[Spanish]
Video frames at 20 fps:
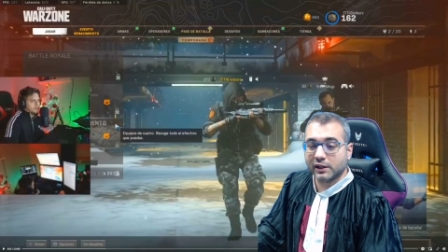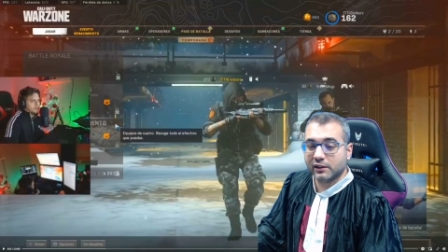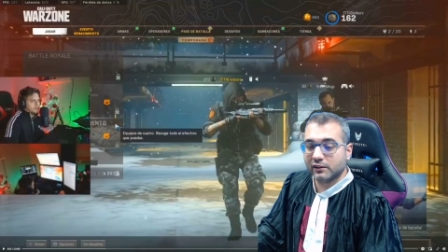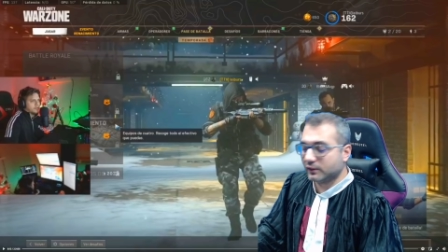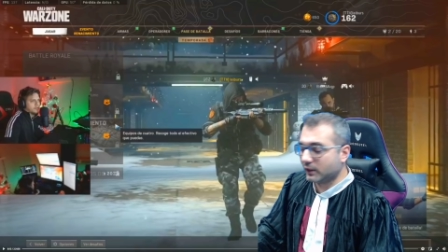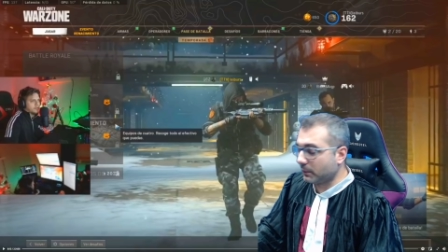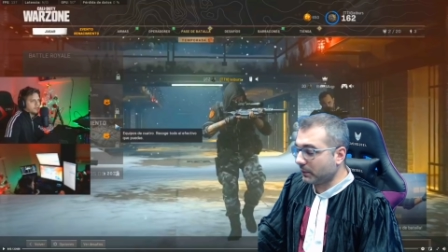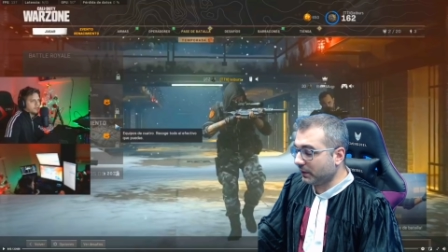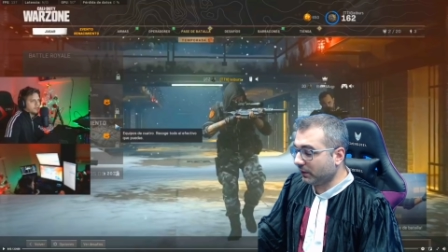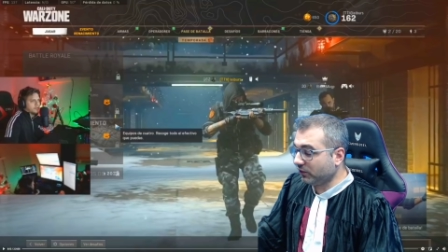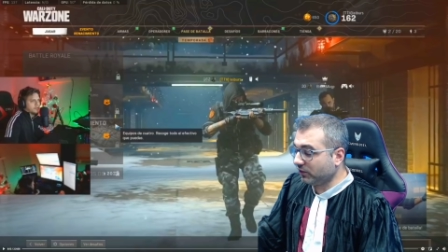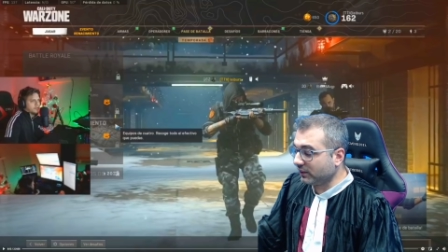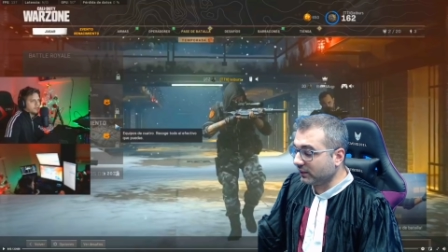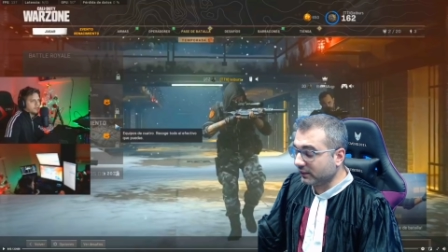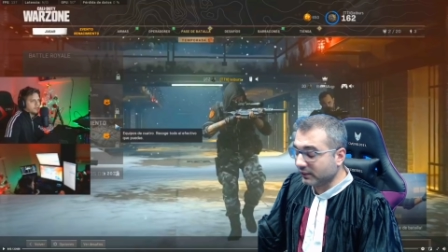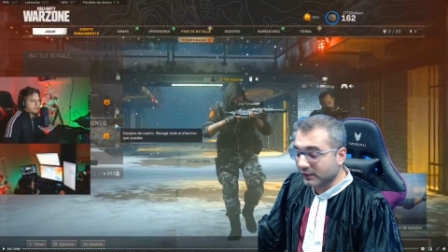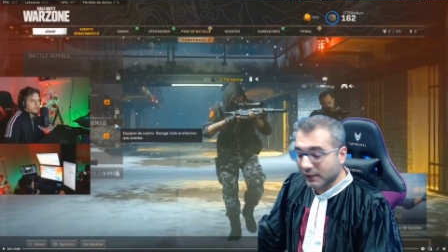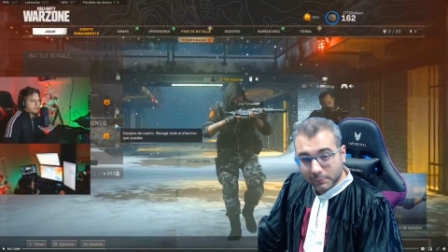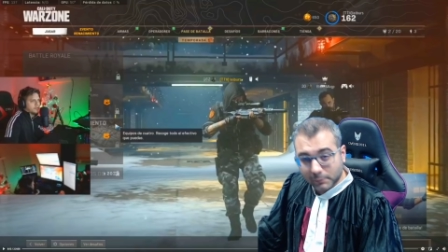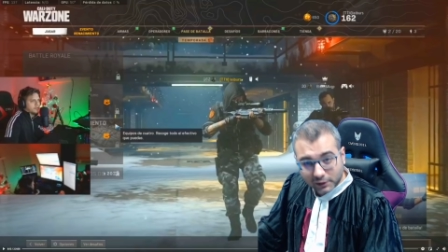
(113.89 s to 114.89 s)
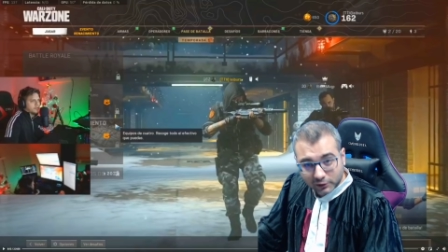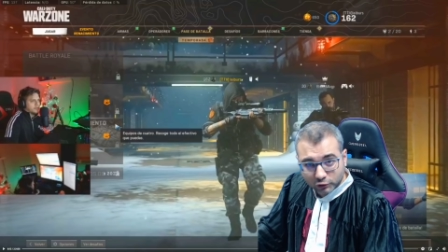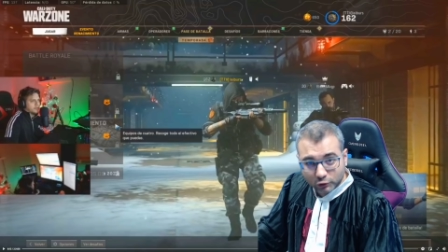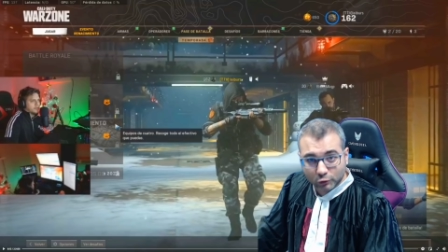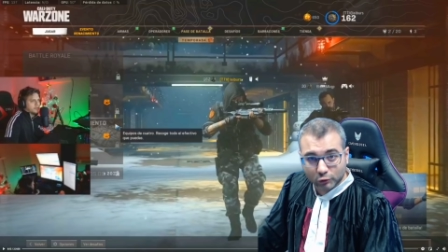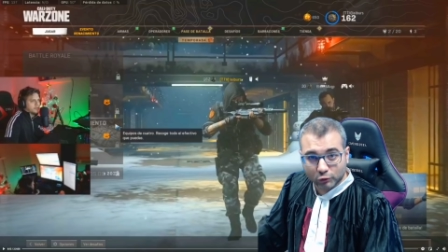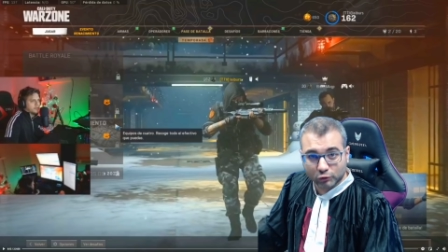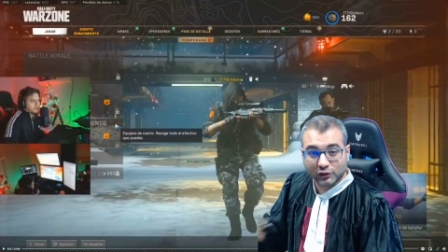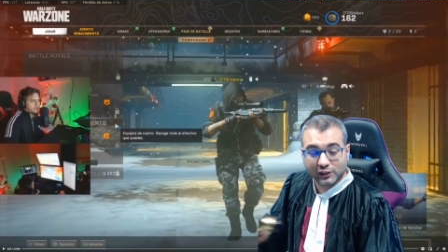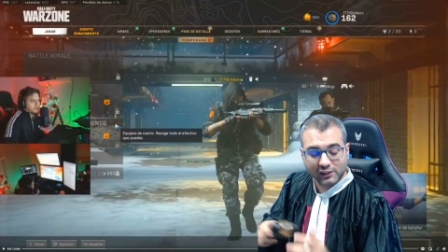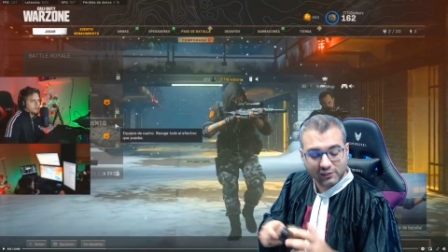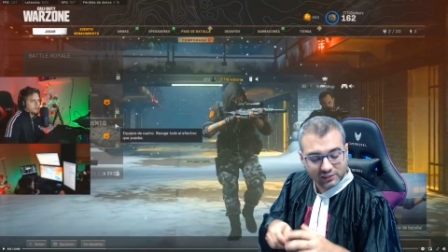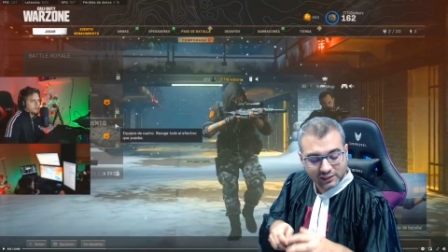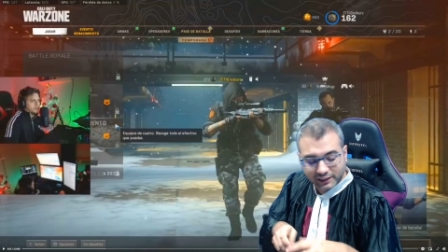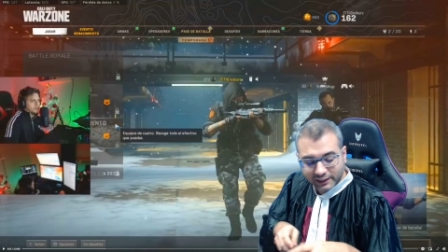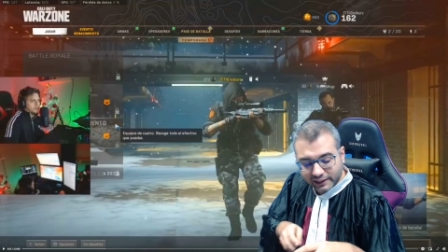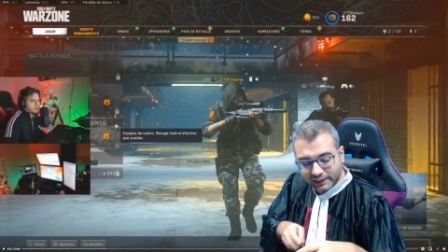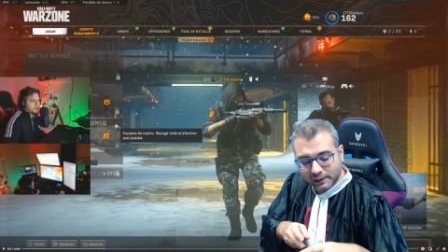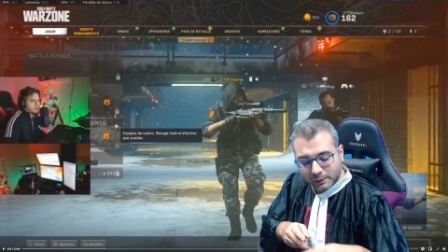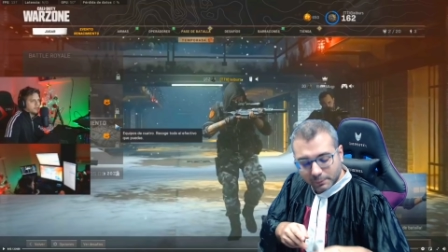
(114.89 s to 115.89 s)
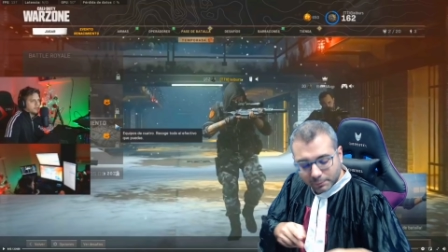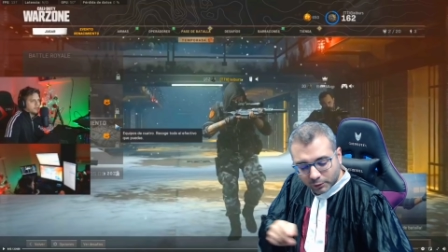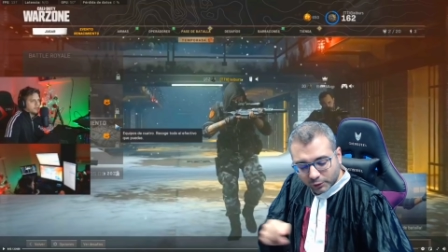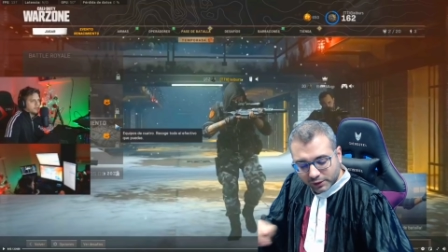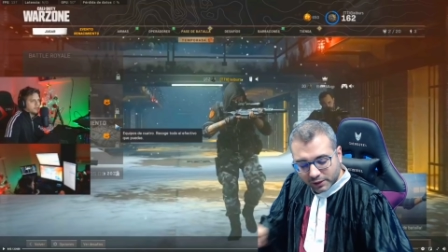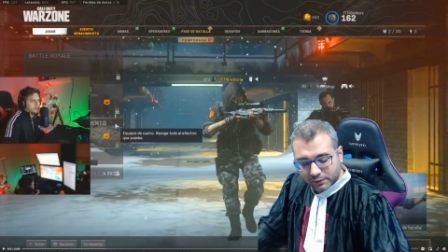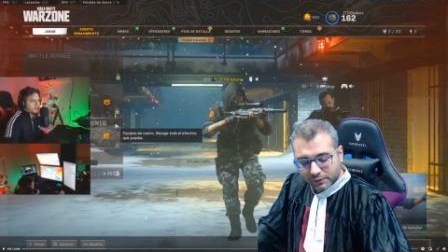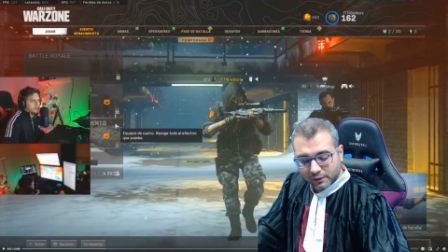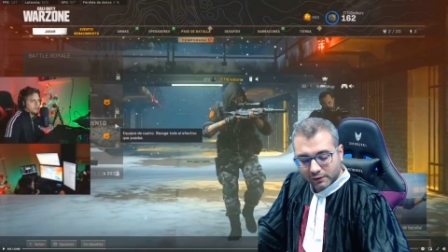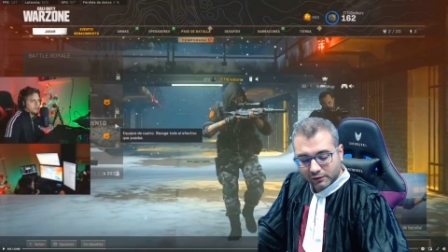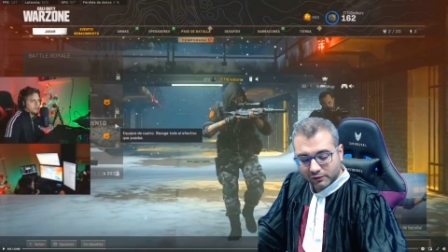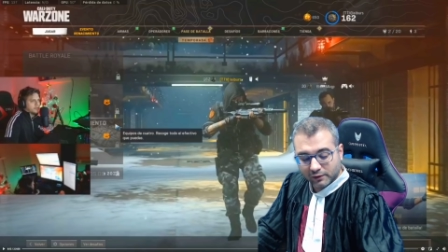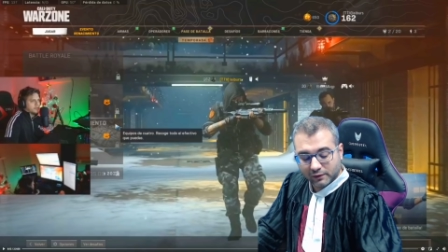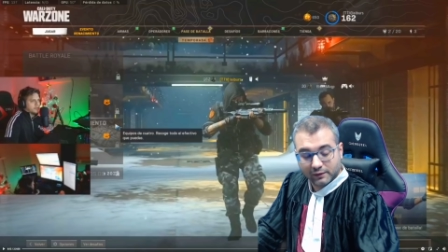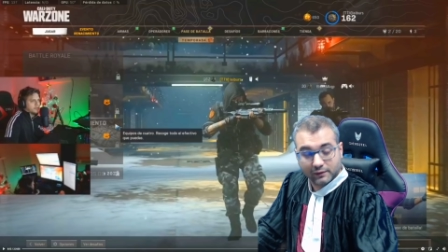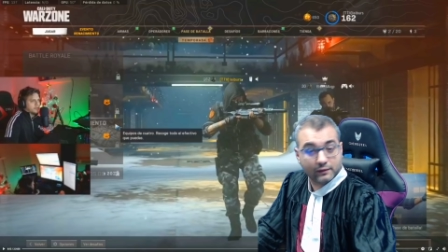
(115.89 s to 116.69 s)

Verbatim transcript: esta vez sin damascos y sin gilipolleces.